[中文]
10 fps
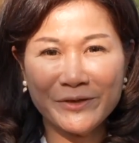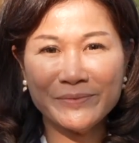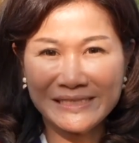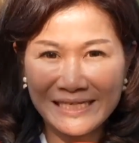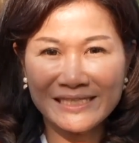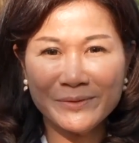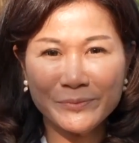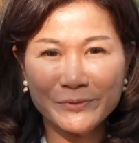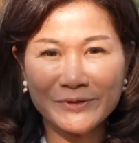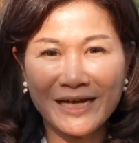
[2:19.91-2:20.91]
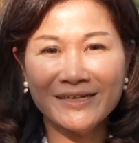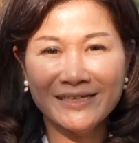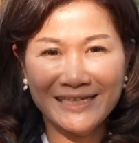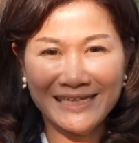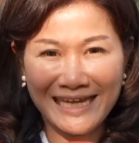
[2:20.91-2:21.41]
到我们三生步道
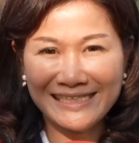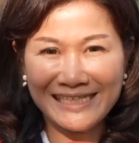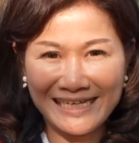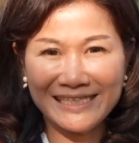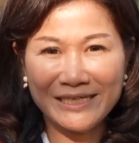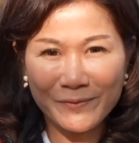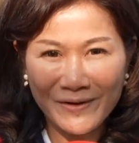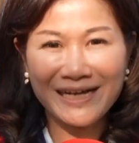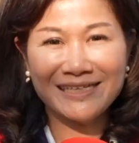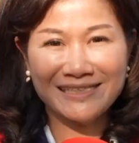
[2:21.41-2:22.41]
来赏樱花。